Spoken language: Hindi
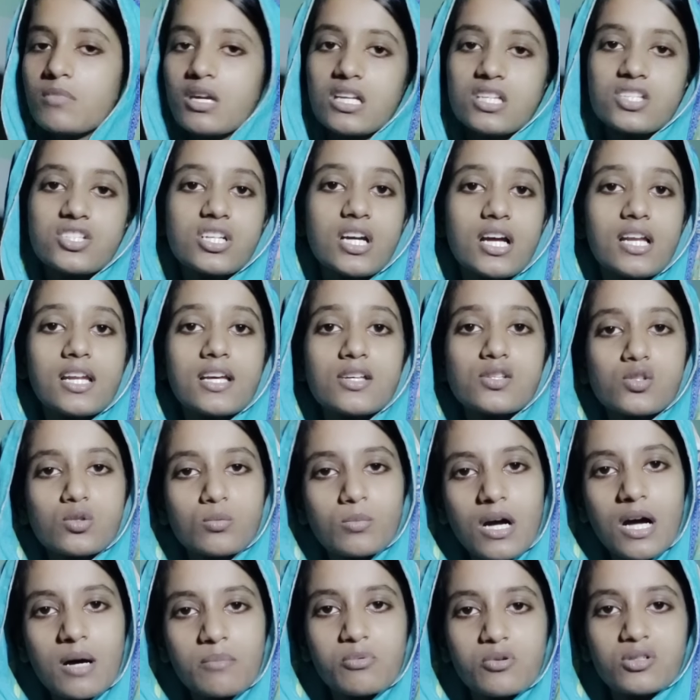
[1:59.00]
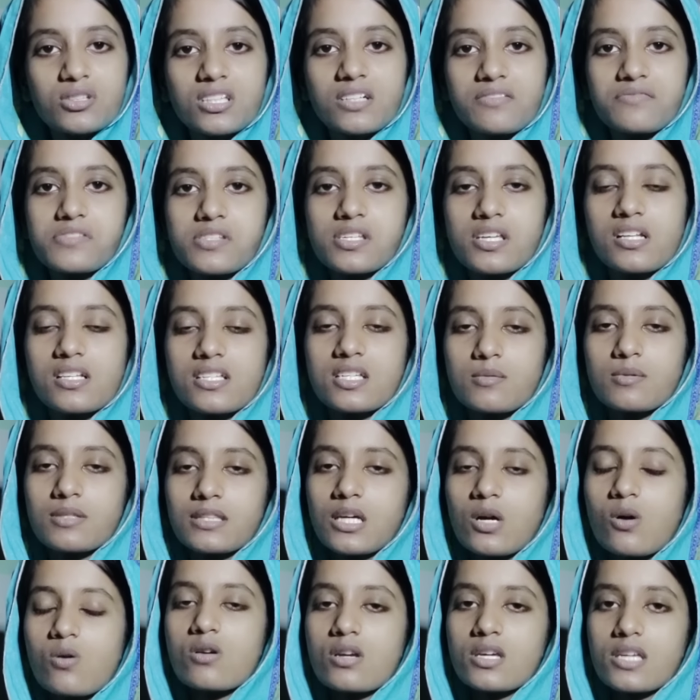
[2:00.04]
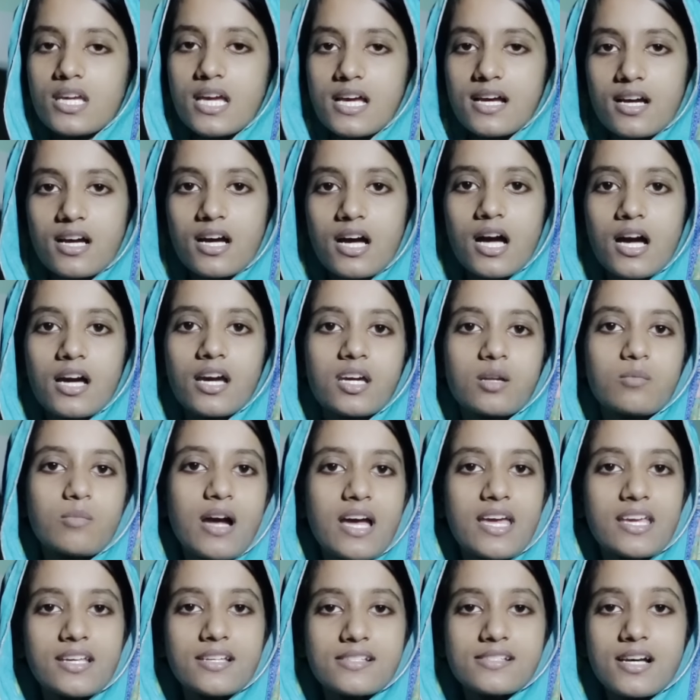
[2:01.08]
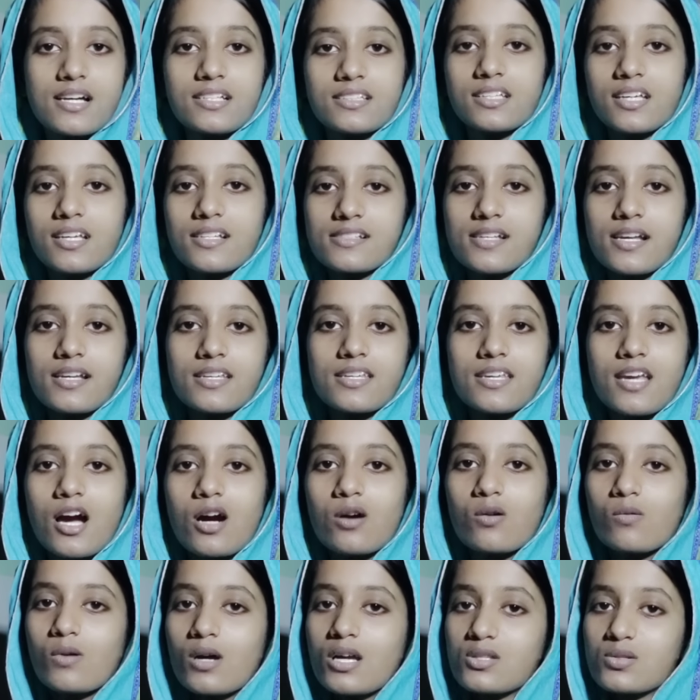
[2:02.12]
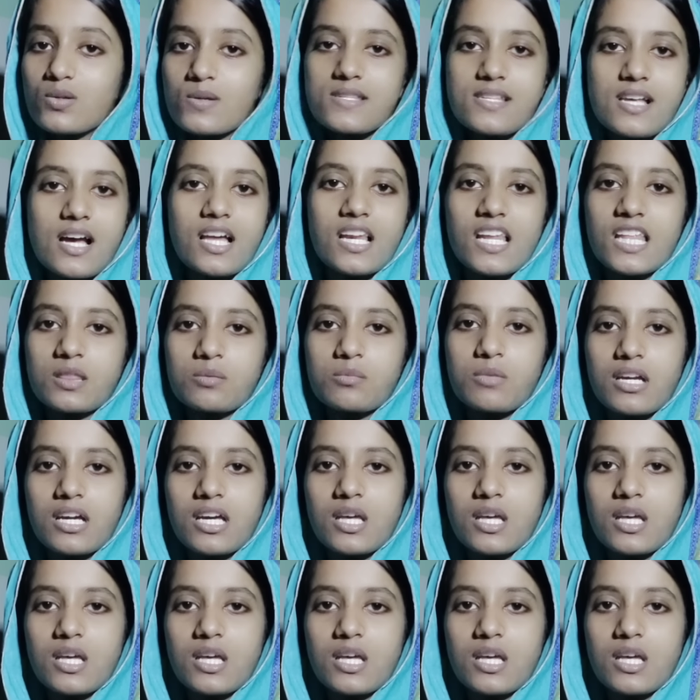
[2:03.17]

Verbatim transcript: मैं इनशाला सुबह आपको तफसील से बताऊंगी आखिर भाई के साथ ऐसा क्या हुआ है जो इस हालत में